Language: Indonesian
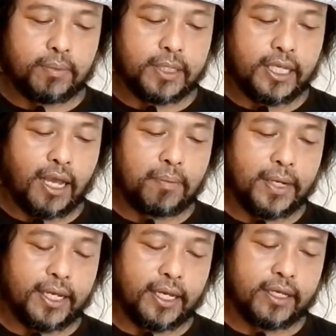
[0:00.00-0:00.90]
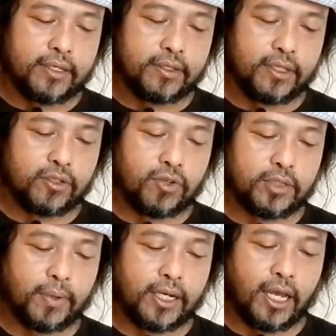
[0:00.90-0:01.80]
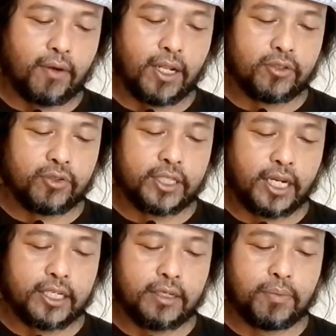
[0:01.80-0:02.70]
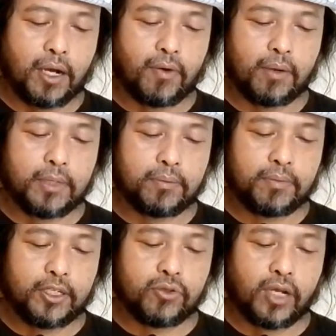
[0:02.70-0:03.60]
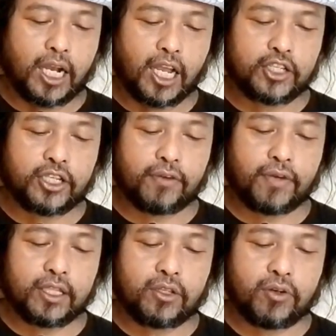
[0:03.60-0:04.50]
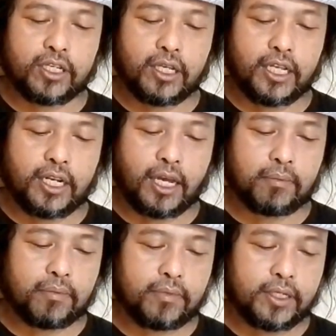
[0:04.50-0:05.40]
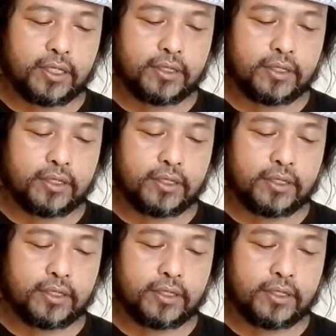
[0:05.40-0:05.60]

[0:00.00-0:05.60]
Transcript: Seperti apa ya? Tertulis pada awal tulisan ini bahwa mimpi juga kasyaf atau ilham.